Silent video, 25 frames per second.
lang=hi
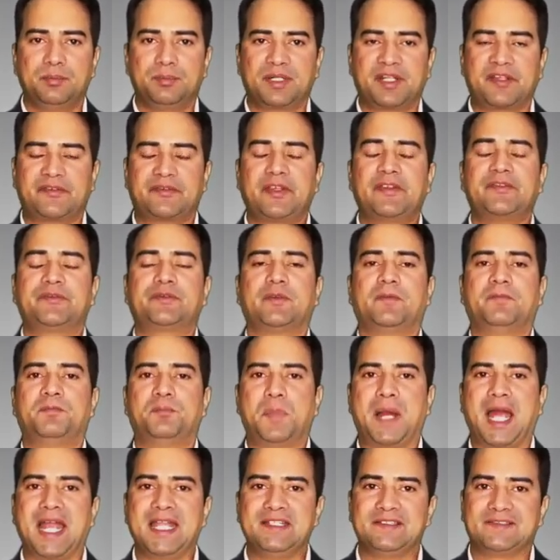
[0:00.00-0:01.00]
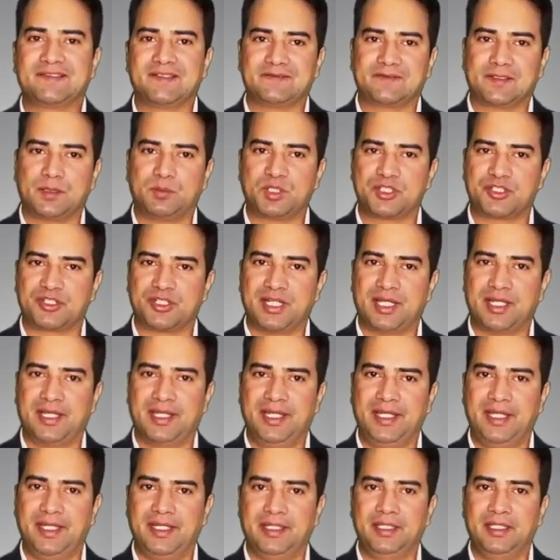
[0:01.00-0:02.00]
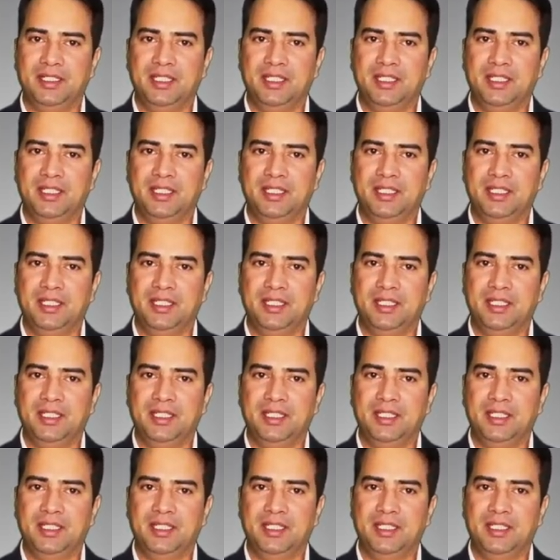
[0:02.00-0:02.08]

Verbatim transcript: प्रेजेंस ऑफ माइंड से समझना है